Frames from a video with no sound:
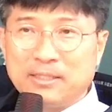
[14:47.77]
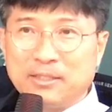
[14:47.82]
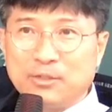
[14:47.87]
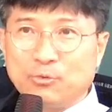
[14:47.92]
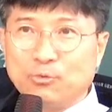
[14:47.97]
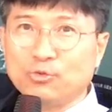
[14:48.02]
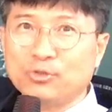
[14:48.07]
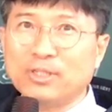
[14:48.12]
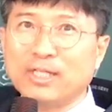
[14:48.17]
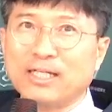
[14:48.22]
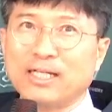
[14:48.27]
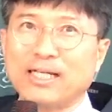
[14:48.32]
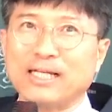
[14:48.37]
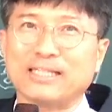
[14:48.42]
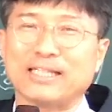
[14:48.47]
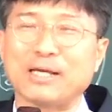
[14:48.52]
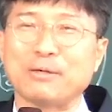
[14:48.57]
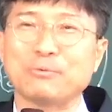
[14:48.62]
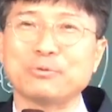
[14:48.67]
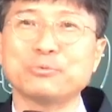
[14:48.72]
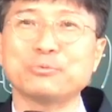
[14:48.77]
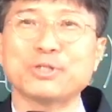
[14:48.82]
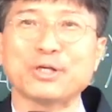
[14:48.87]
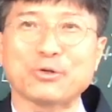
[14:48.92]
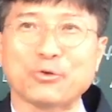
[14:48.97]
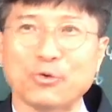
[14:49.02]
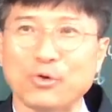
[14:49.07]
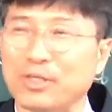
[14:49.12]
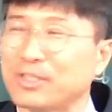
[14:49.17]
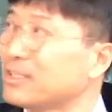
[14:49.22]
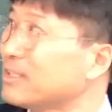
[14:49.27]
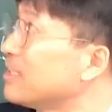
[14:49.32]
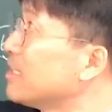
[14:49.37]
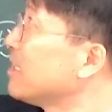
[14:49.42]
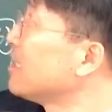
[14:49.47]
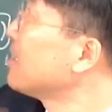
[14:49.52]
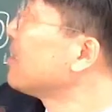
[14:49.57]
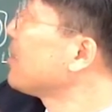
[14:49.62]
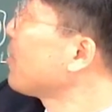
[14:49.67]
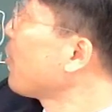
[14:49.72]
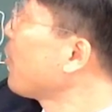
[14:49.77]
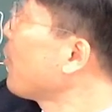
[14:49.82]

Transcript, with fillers: 우리나라의 대부분의 교회는 이걸